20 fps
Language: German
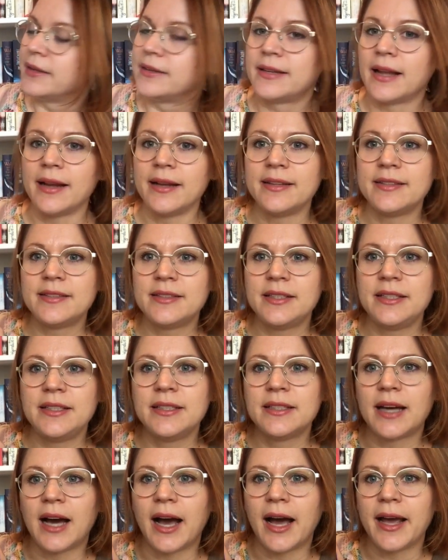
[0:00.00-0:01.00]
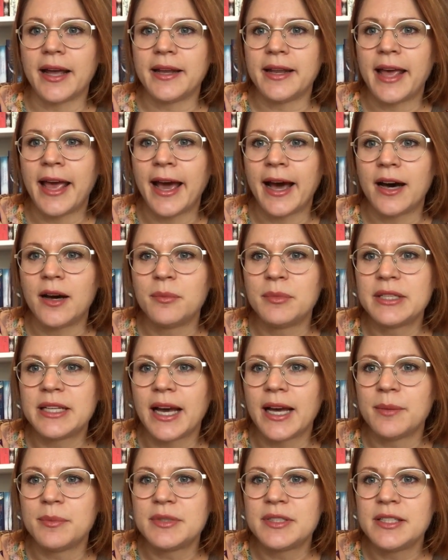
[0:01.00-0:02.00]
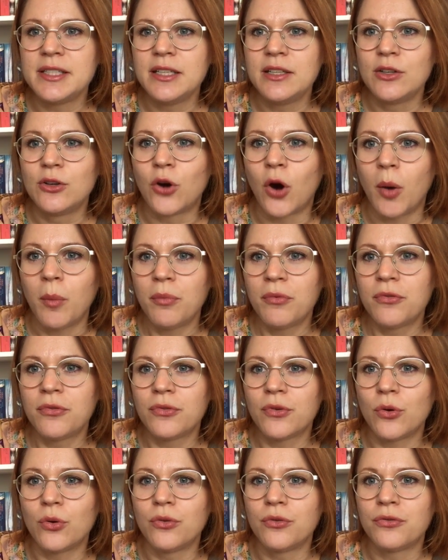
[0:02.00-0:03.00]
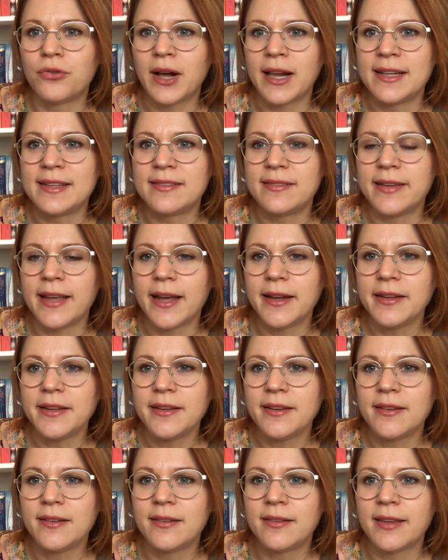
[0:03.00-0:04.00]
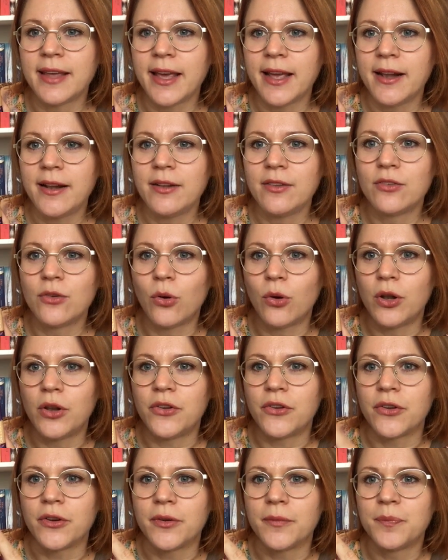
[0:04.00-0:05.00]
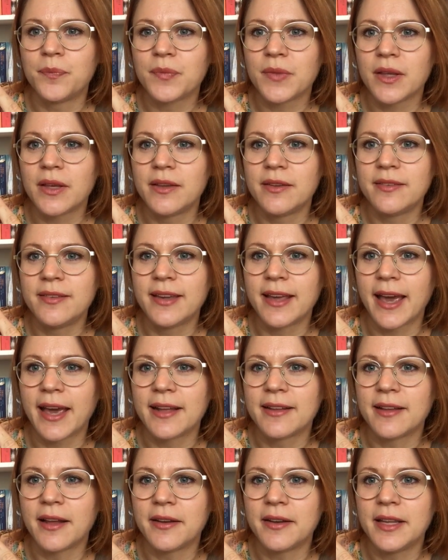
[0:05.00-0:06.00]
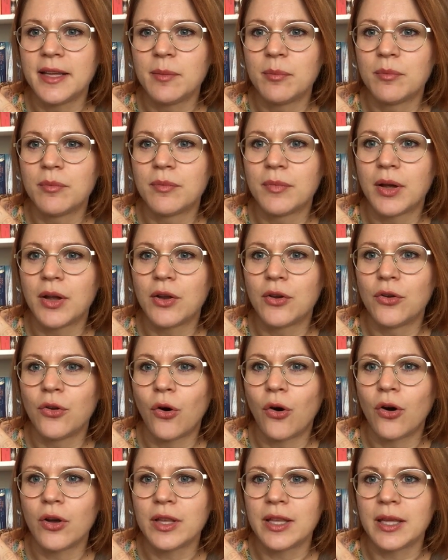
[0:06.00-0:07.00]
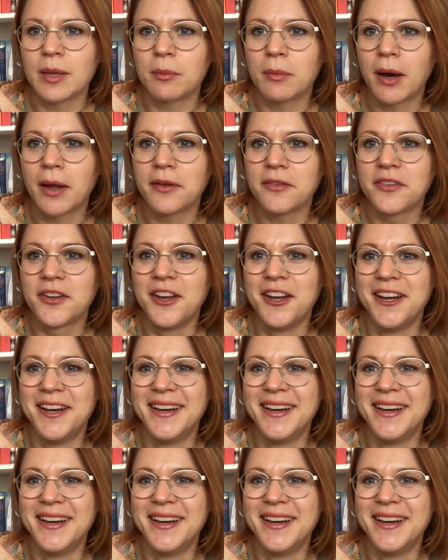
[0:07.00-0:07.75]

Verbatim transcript: Dann ist hier ein Herr mit einem Ziegenkopf und falls der nicht zählen sollte, ist direkt daneben noch jemand.